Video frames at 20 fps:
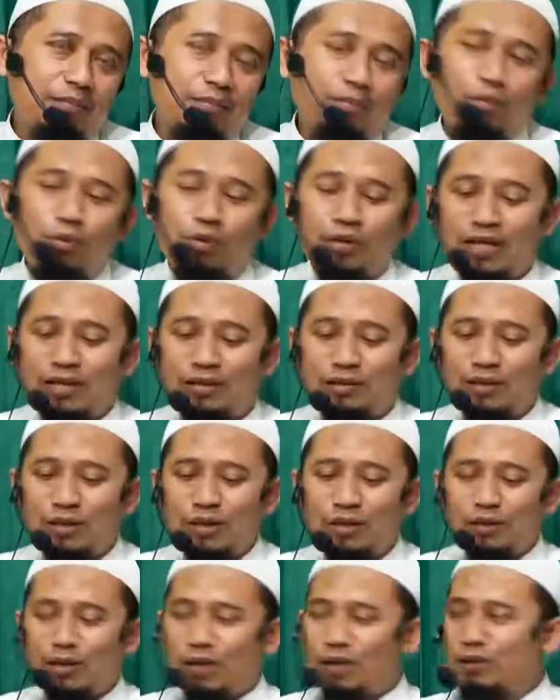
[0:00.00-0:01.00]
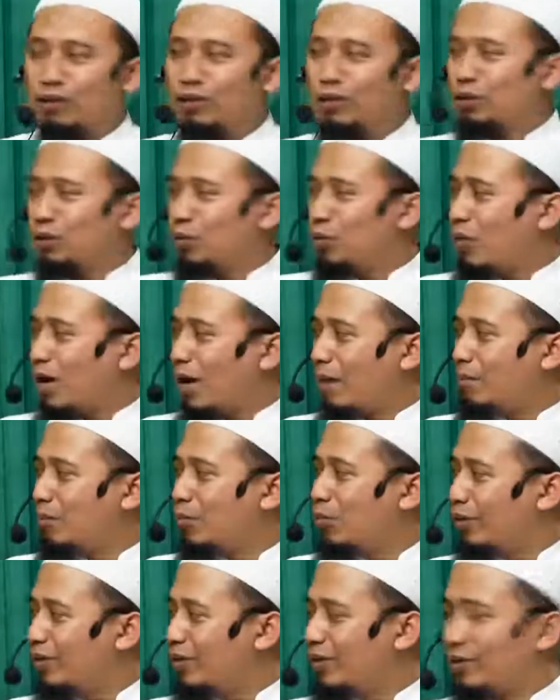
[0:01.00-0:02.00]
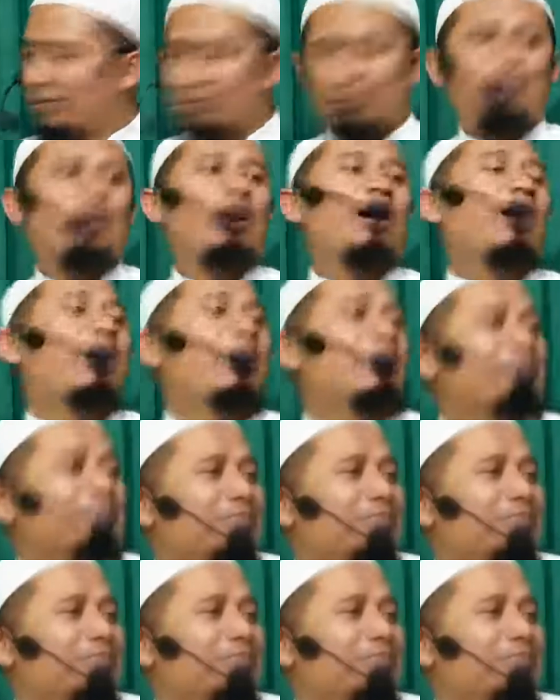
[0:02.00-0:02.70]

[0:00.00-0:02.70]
bukan dari ketua MUI Muda.